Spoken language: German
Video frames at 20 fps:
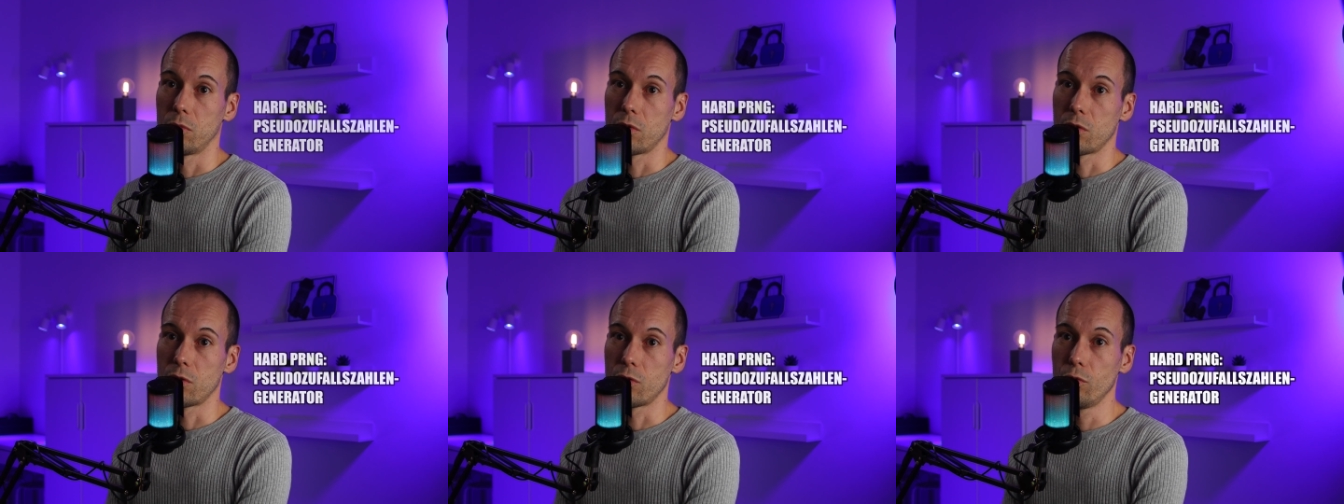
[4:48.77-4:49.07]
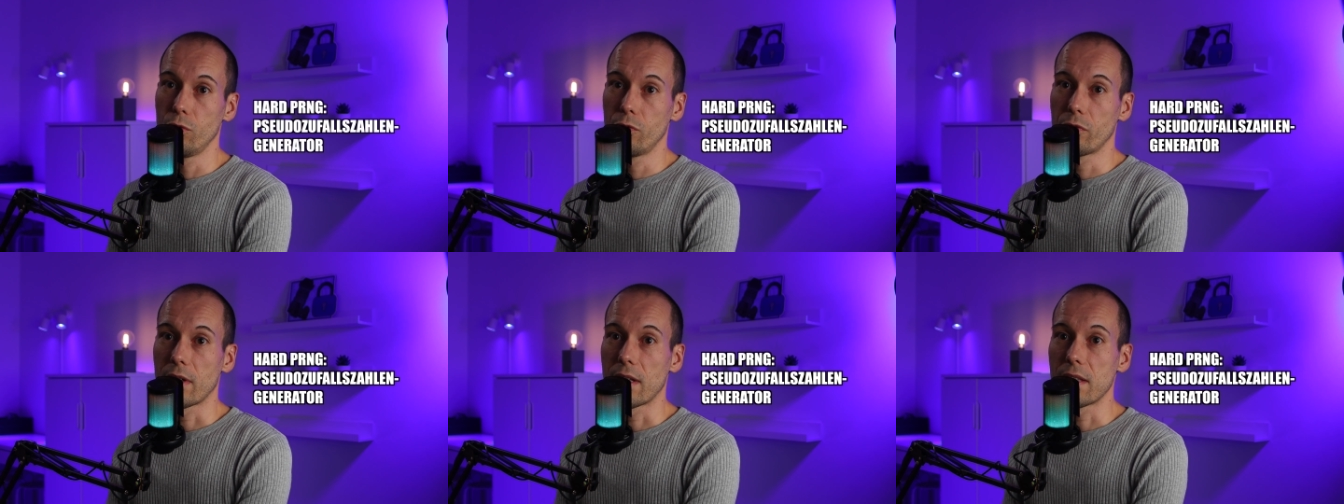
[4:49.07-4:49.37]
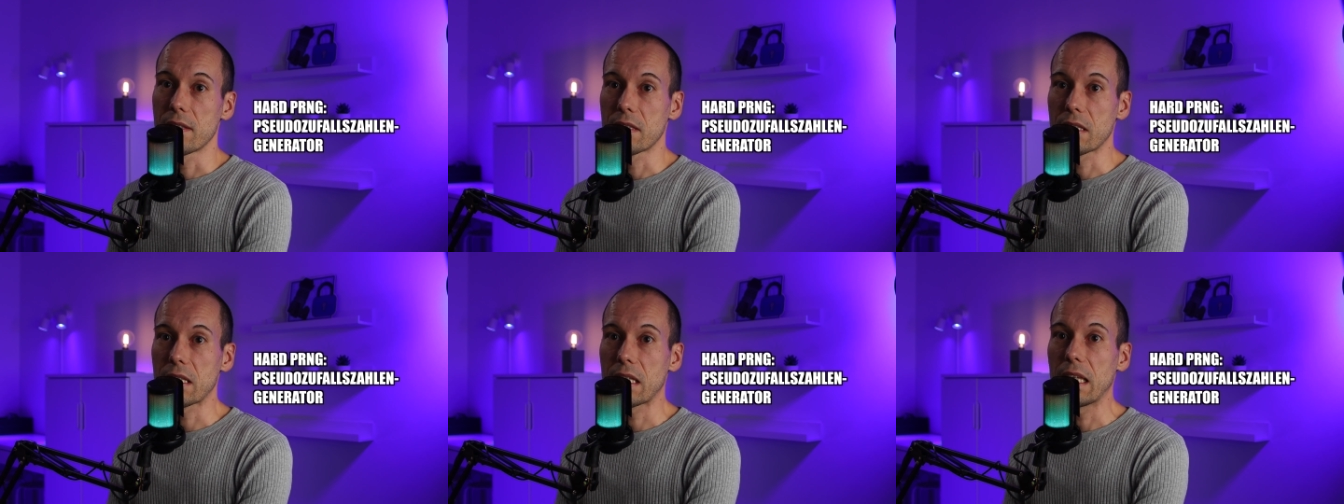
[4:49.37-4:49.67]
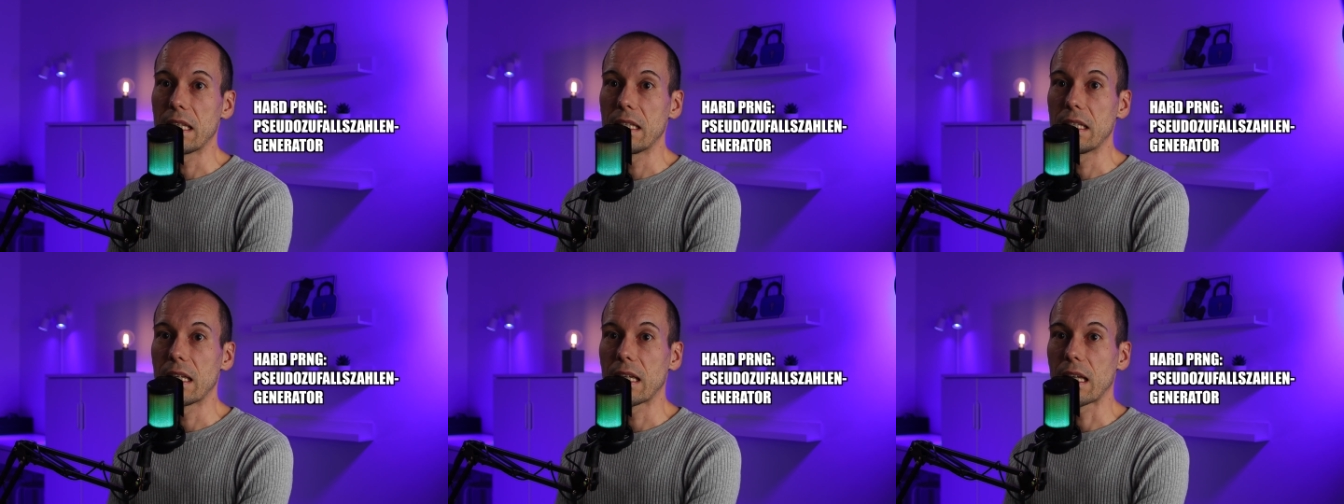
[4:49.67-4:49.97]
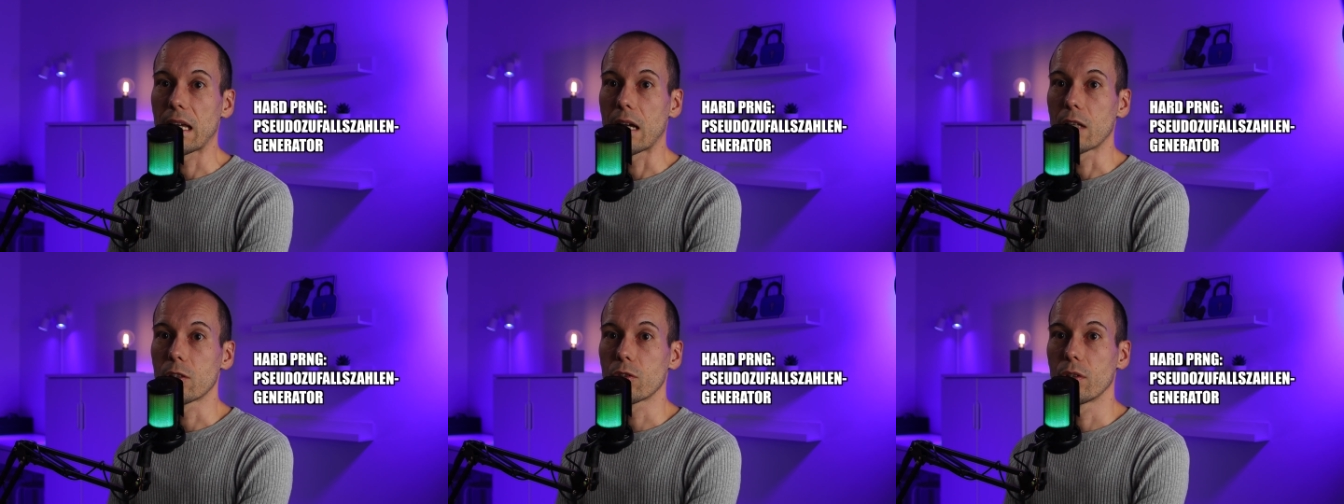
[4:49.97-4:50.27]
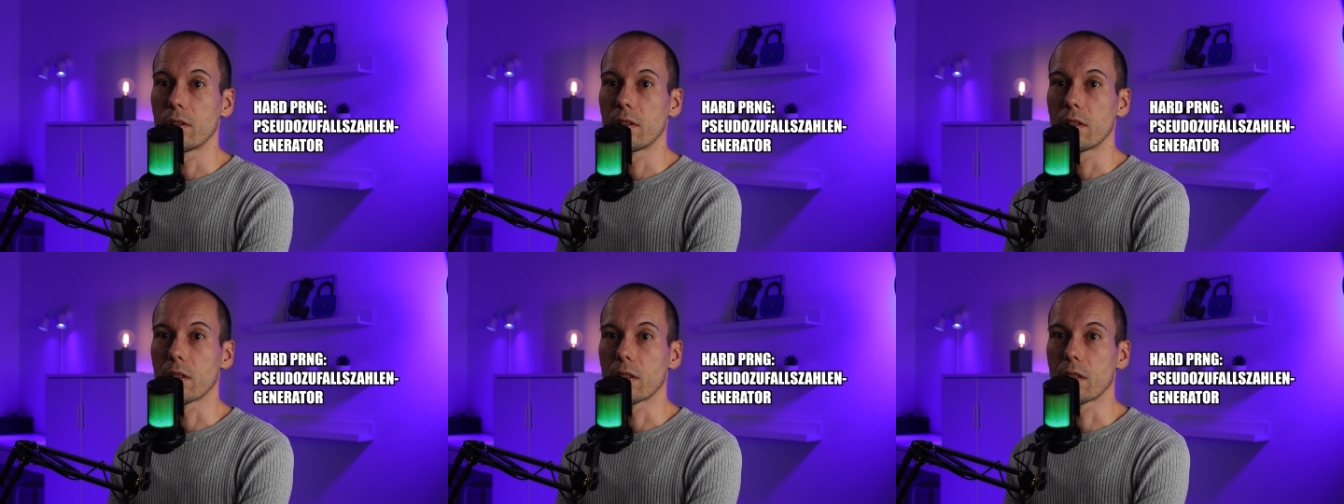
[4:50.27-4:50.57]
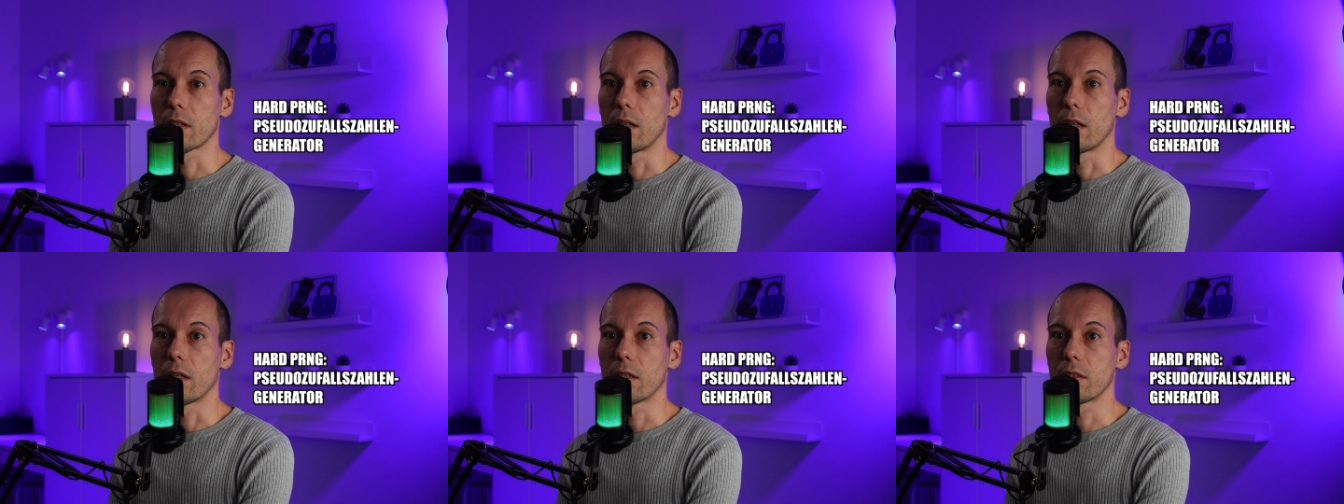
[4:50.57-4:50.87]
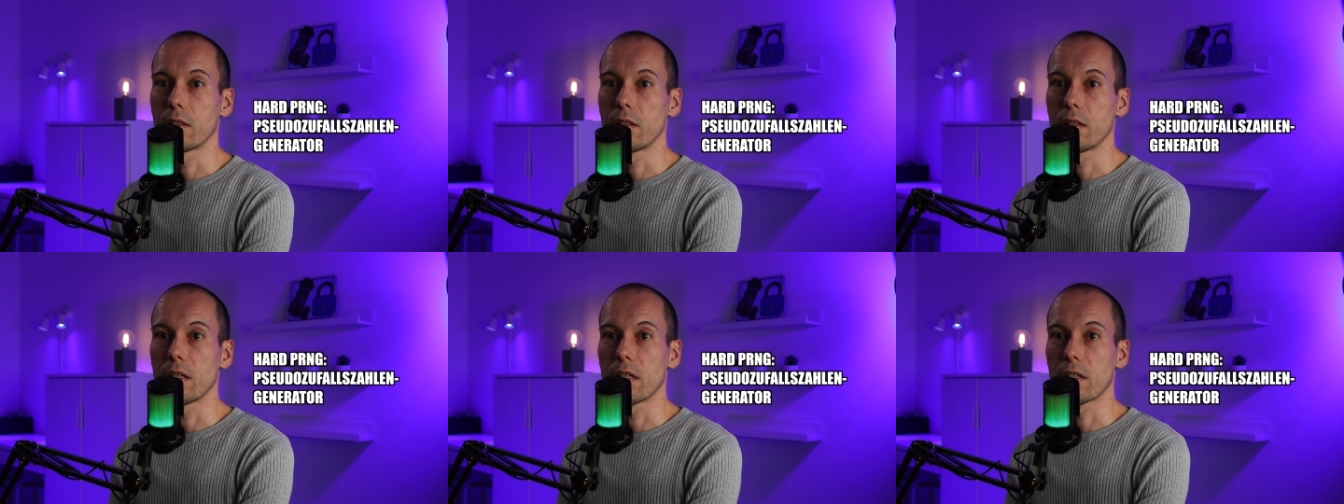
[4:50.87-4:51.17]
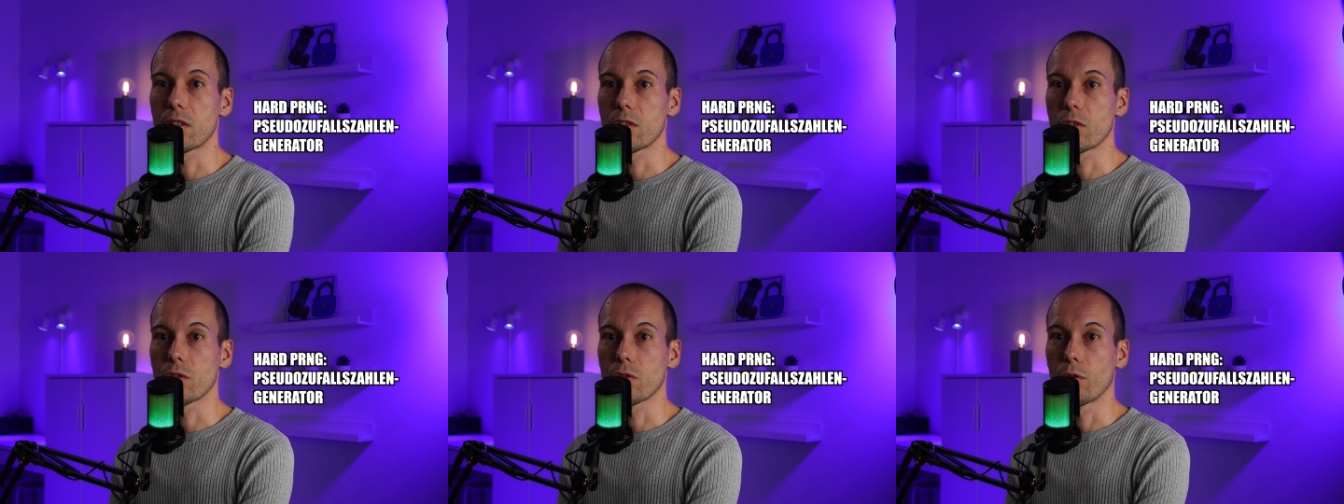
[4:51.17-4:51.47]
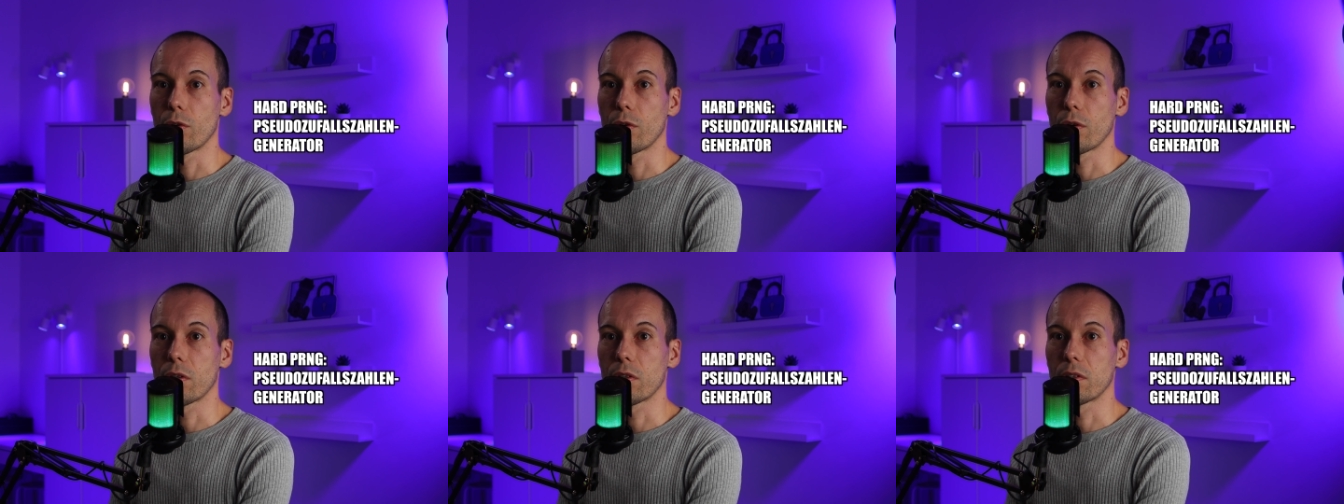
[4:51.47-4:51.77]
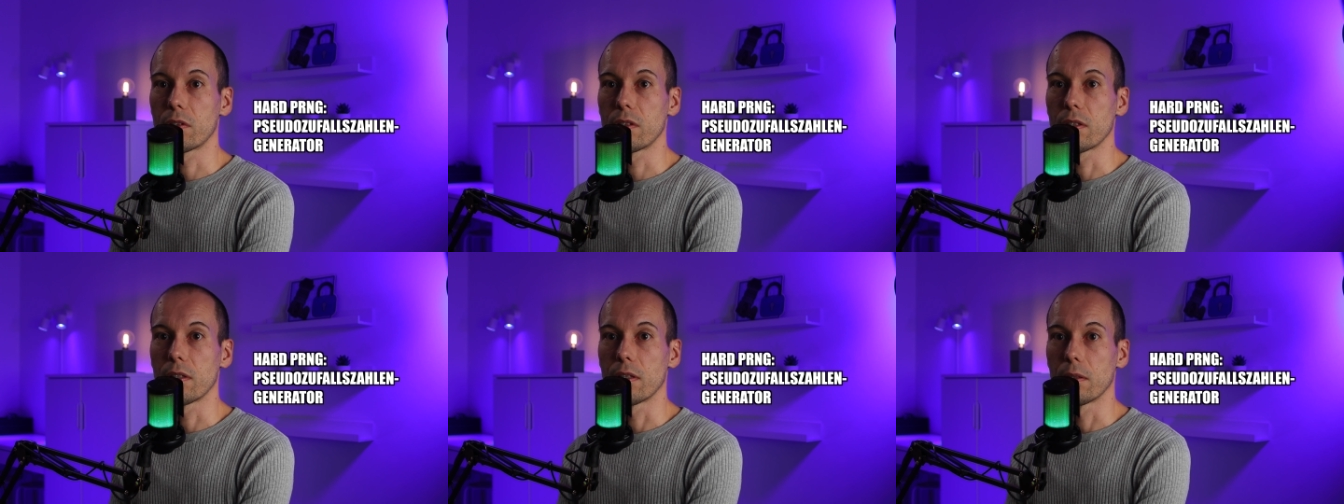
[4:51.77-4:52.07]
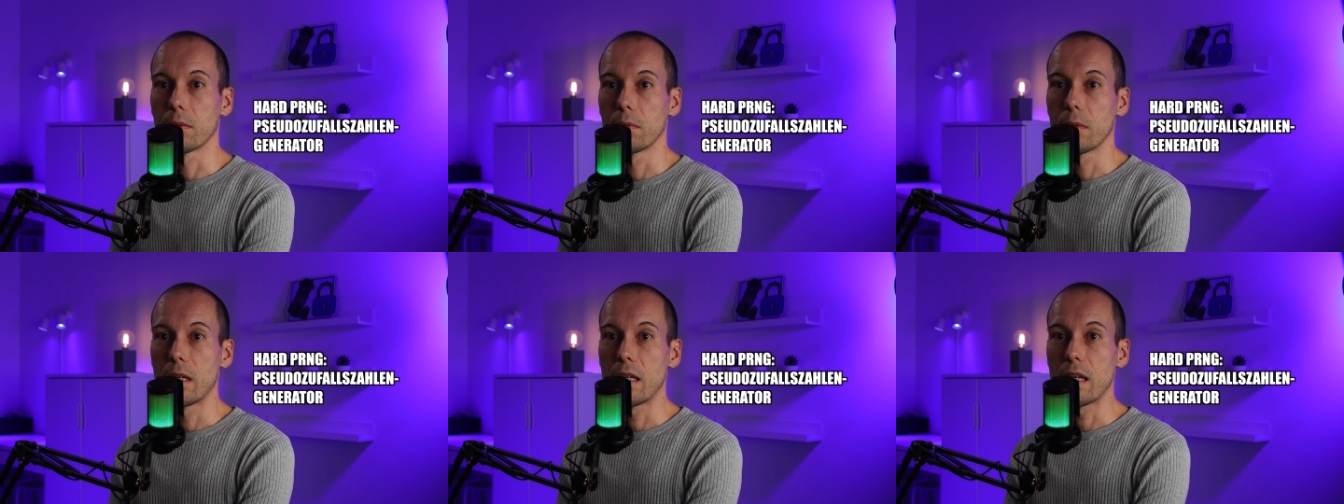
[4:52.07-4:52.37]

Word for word: Zufallsgenerator der Karte erzeugte